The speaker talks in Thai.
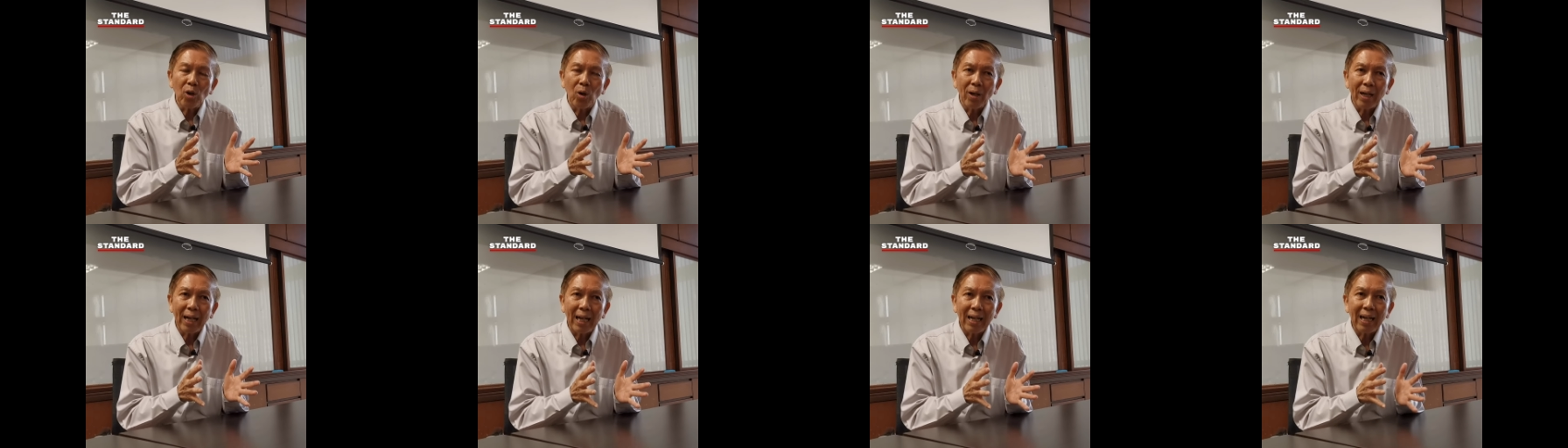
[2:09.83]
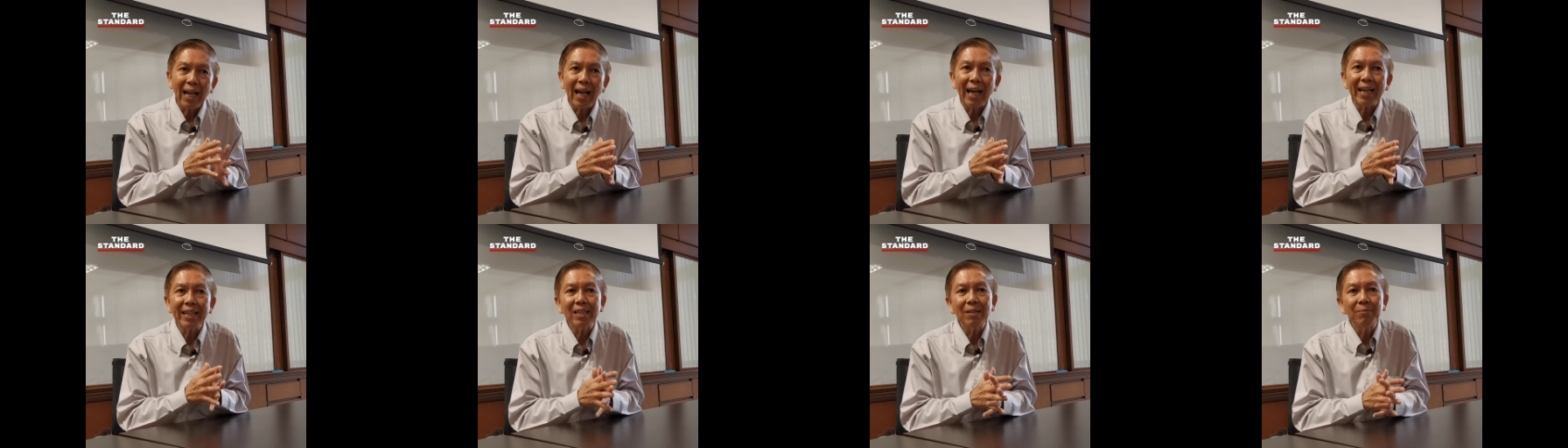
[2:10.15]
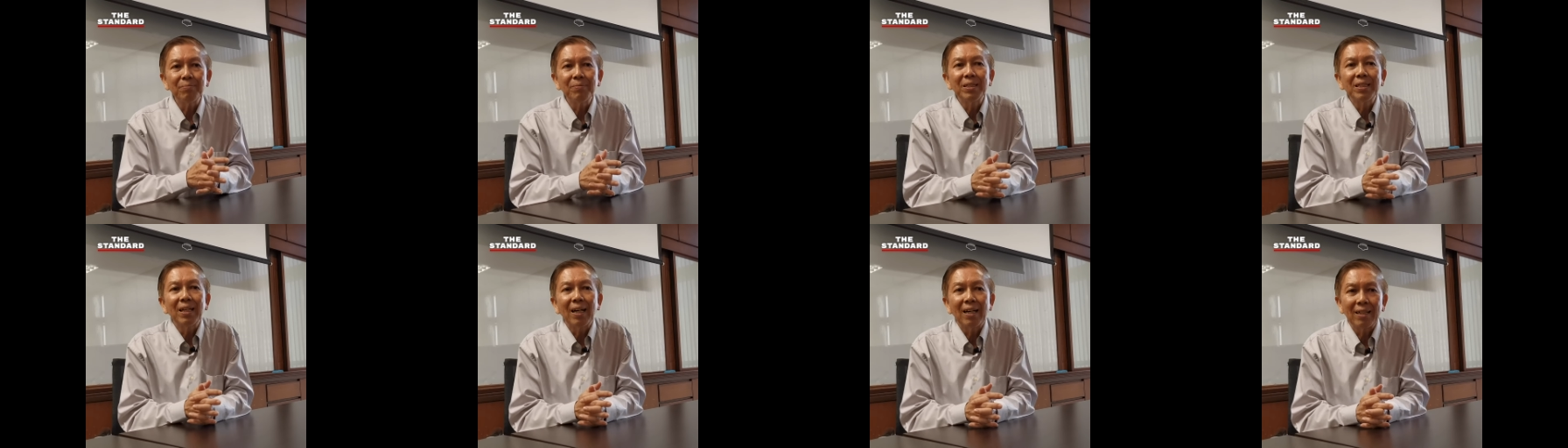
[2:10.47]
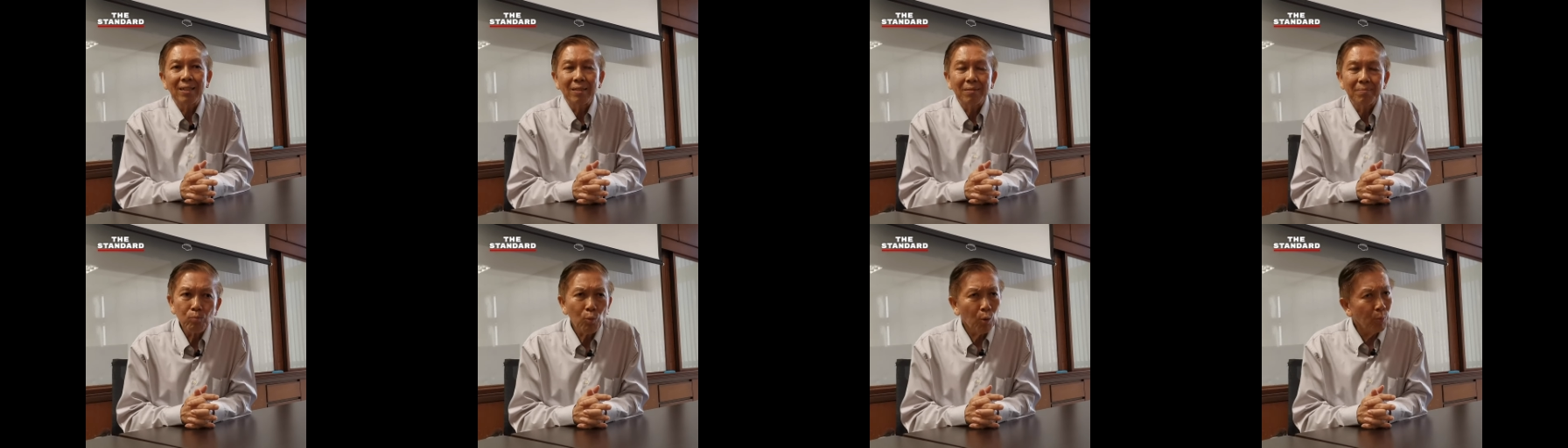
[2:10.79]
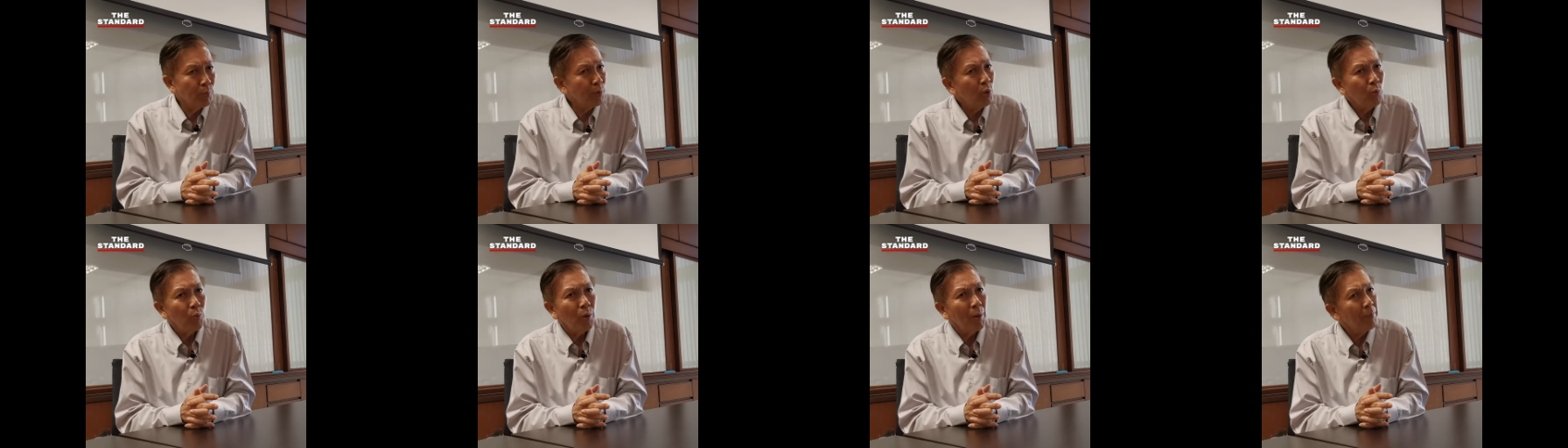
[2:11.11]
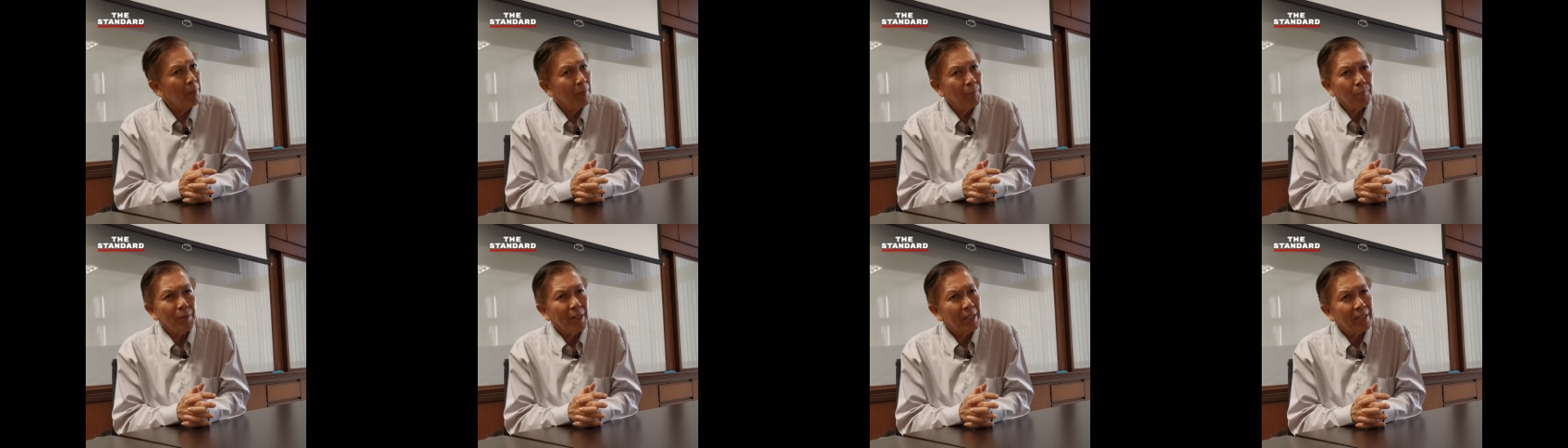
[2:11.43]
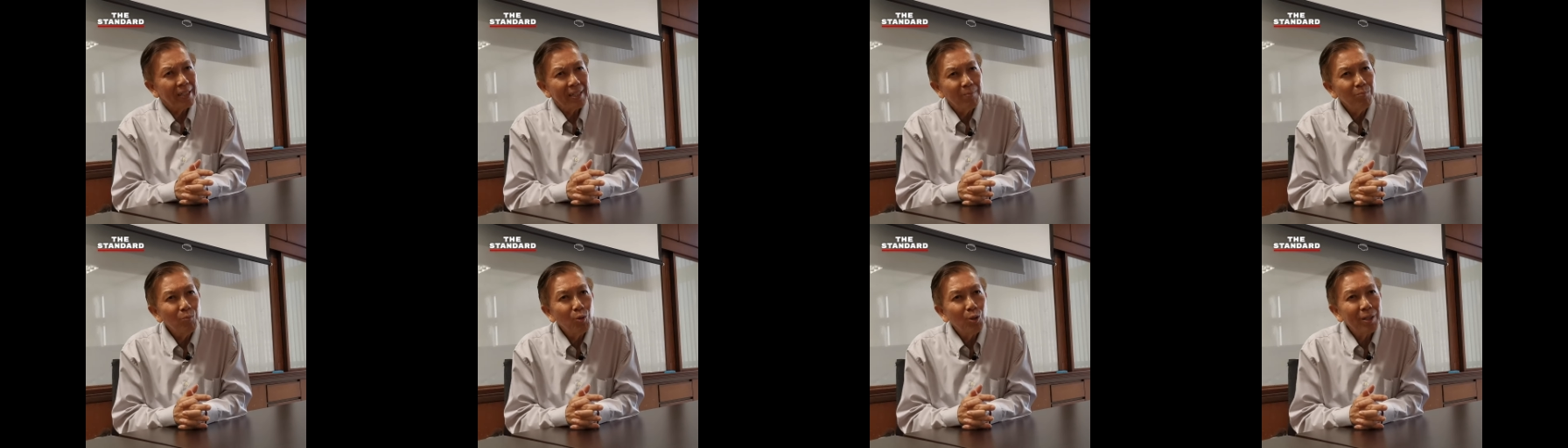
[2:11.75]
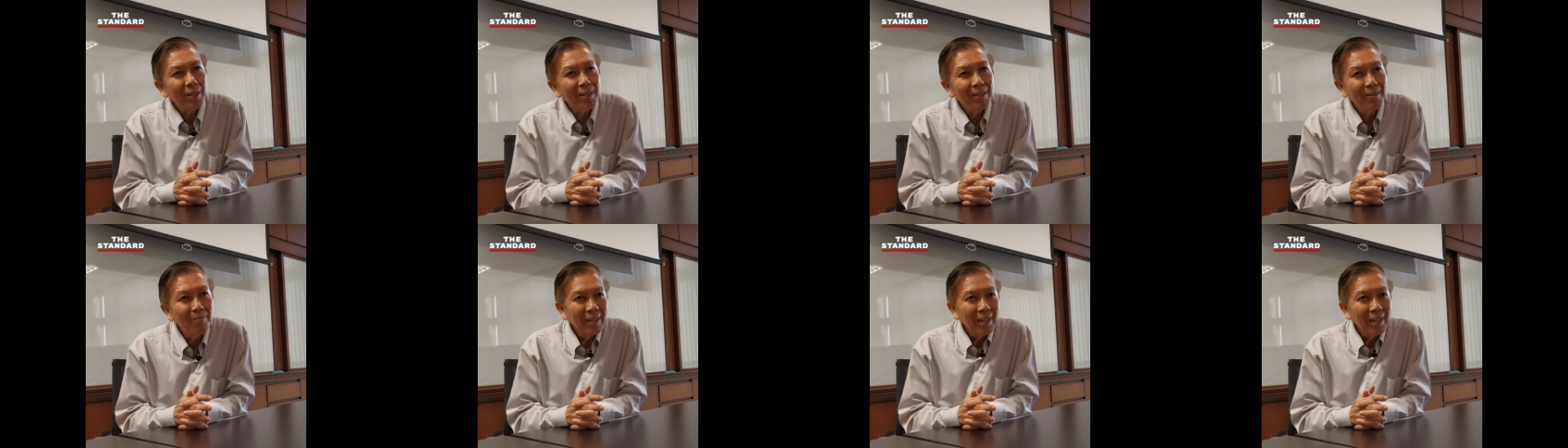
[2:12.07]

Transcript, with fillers: ก่อการร้ายในเมืองผมคิดว่ามันเปลี่ยนทั้งหมด